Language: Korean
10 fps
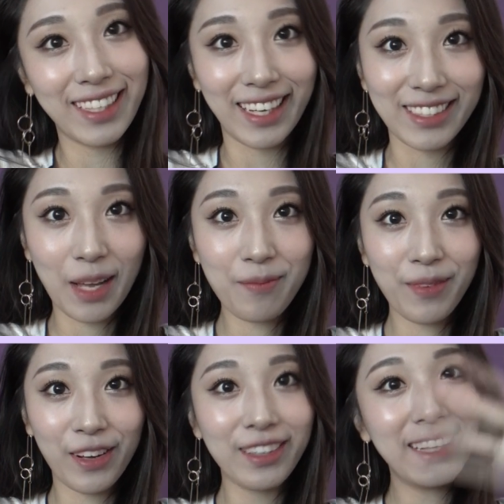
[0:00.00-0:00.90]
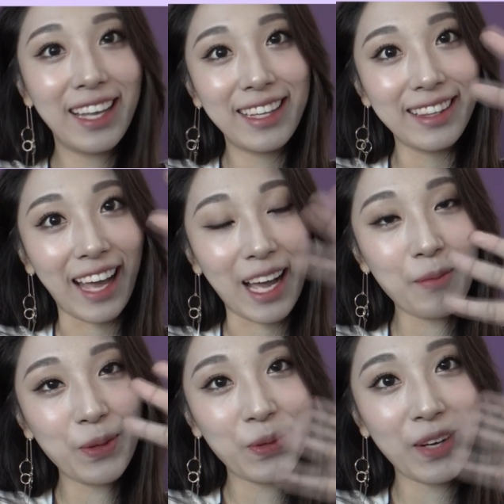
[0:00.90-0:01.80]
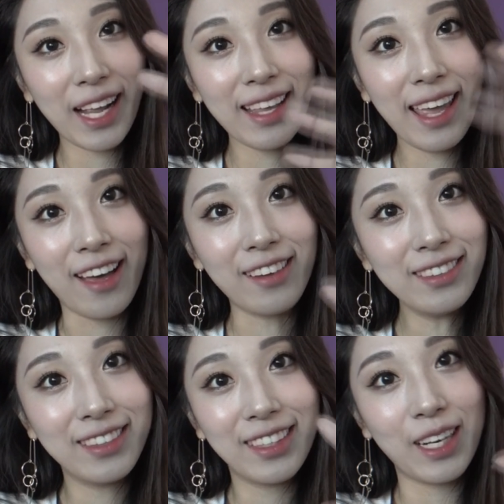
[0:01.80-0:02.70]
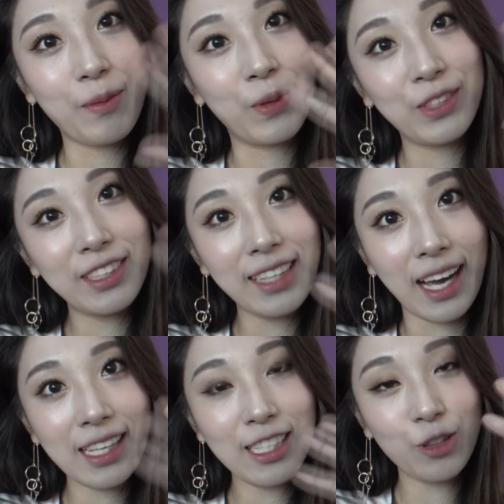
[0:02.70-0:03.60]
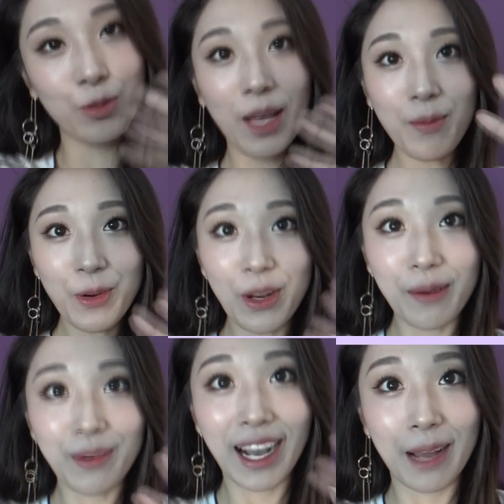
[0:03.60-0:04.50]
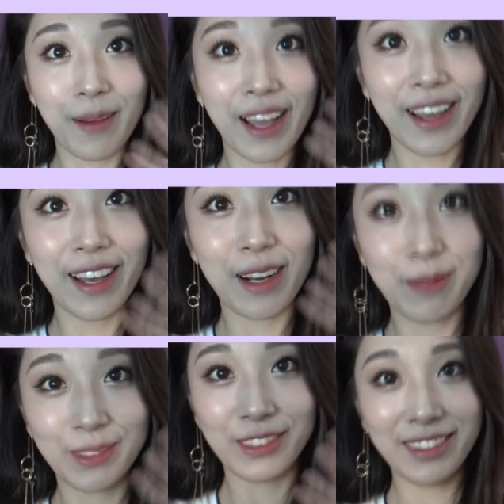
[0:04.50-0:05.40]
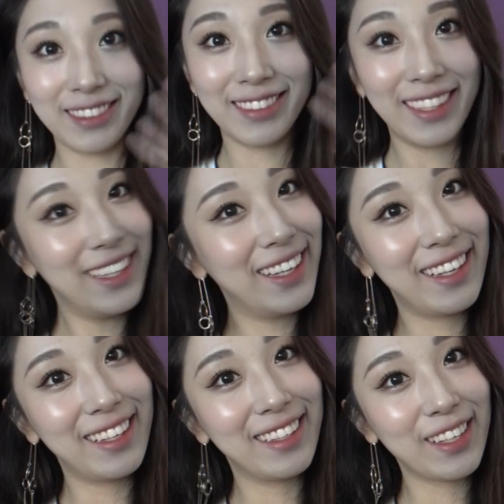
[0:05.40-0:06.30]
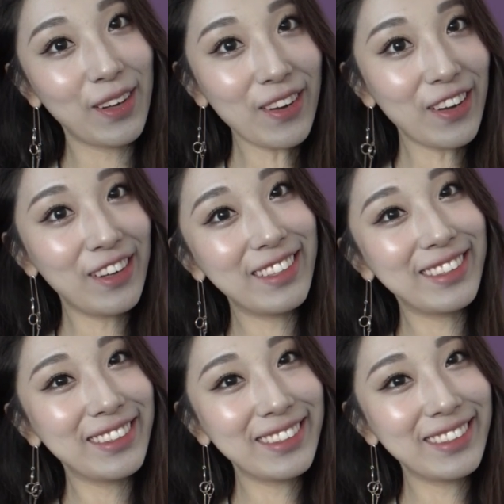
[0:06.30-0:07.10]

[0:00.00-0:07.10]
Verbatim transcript: 그래서 한번 나가보도록 할게요. 그럼 오늘은 다 같이 두바이몰로 한번 가봐요, 여러분. 고고!